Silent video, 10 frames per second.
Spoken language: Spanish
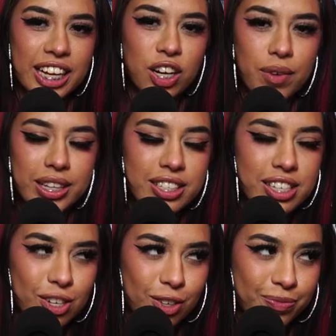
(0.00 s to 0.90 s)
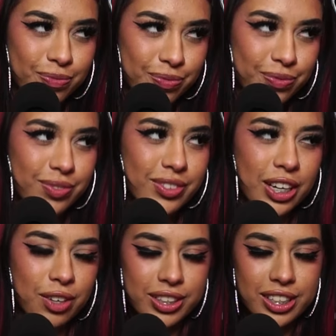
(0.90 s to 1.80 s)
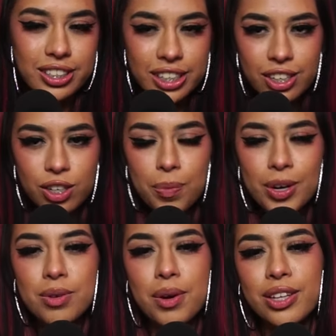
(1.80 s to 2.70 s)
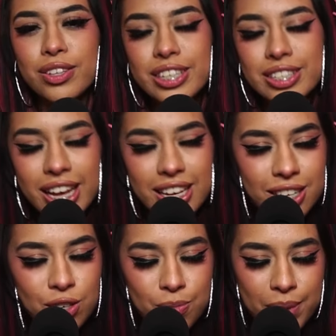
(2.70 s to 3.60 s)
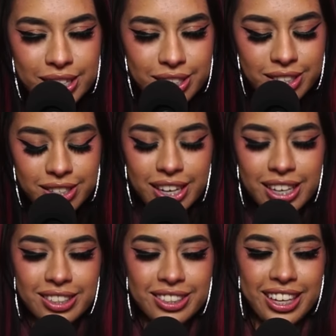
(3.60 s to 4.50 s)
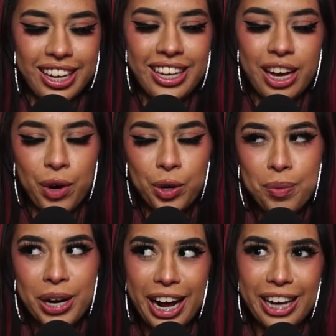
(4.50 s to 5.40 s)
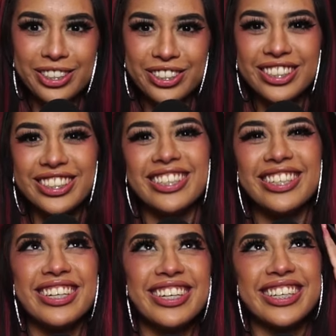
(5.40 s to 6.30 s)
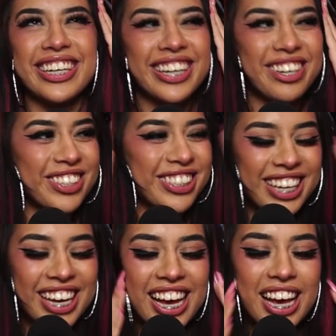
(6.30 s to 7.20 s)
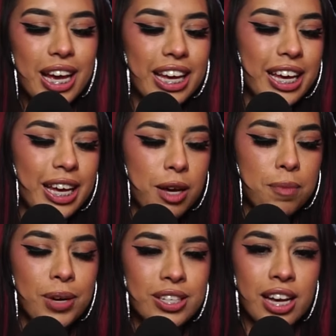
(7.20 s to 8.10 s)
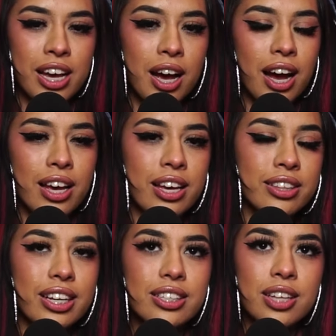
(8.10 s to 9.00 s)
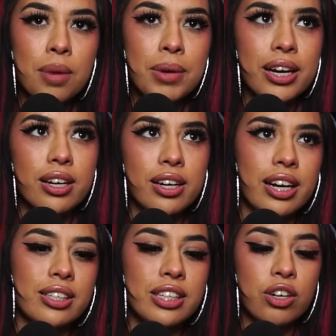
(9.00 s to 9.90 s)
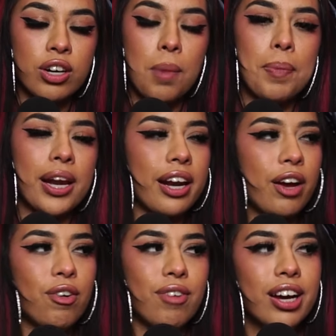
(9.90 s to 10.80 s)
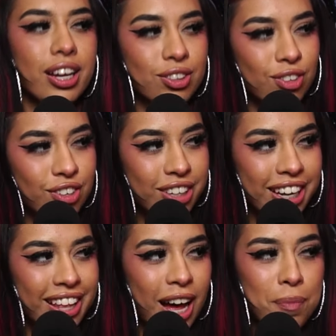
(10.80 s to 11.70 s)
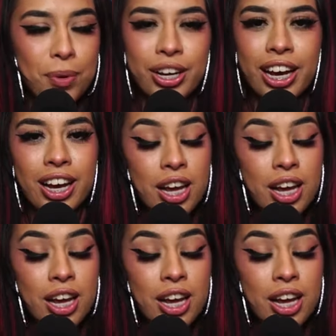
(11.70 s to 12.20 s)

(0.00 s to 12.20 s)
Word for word: tengo 25. Ah, tengo 25, próximamente 26 en un mes. Este, ya voy a cumplir años. Ay, qué nervios. Y pues allá, ahí en 3K me crecí con el perreo, güey, a todo lo que da, porque.